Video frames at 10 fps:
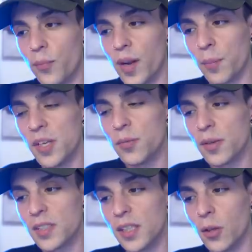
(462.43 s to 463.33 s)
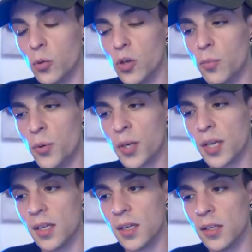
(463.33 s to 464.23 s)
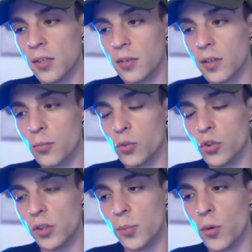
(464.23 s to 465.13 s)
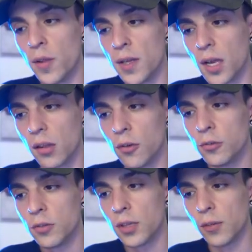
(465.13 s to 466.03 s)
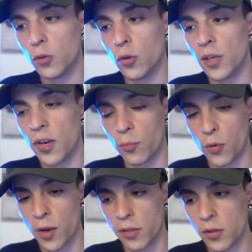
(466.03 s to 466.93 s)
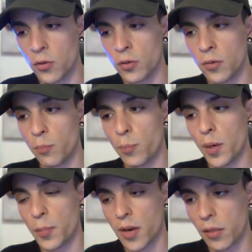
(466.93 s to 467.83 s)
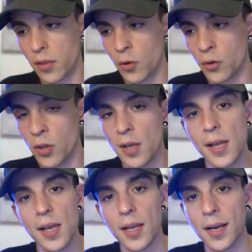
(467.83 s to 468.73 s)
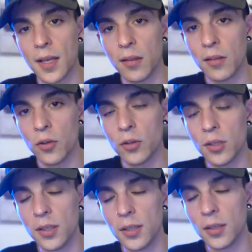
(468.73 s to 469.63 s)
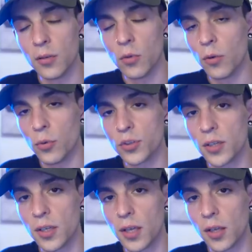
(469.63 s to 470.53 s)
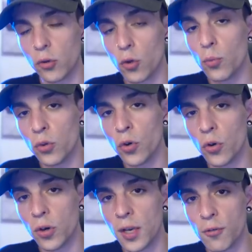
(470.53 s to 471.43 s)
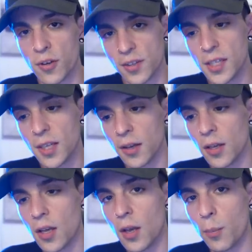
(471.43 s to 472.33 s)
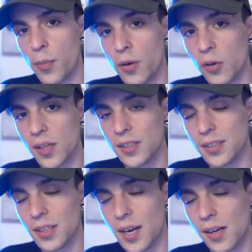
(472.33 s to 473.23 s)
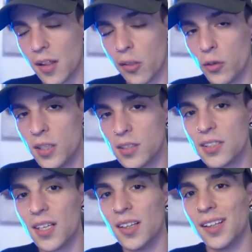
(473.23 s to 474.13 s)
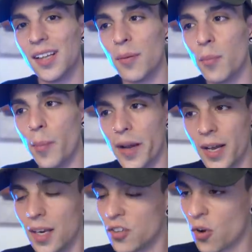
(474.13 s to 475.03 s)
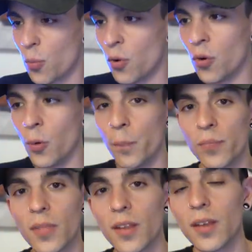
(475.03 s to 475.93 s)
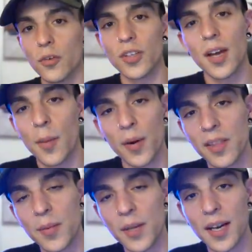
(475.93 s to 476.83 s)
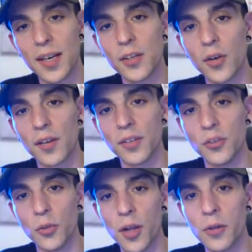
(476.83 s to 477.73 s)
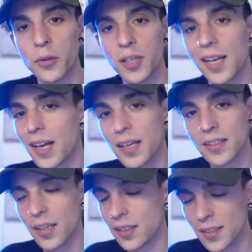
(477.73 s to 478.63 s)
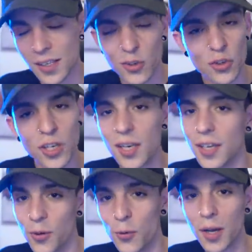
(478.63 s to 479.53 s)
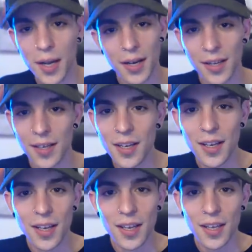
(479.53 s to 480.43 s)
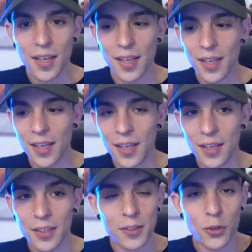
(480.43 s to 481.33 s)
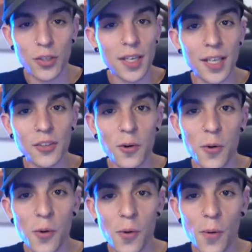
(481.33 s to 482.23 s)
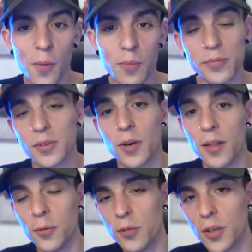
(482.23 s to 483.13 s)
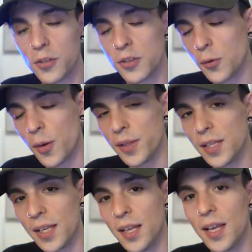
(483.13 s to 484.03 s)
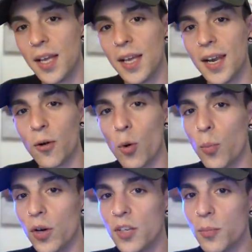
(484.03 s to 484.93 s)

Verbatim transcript: Para mí es bastante duro porque es mucho tiempo de dedicación, tanto de la exploración, preparación, la edición y, y bueno, pues eh, a todo el mundo le fastidia, pero que las razones sean tan banales como o sea, aparece mi cara, no la has censurado. ¿Qué cara sale? Es que no sale ninguna cara. Eh, yo sé que eso pues, lo ha denunciado seguramente el Acópolis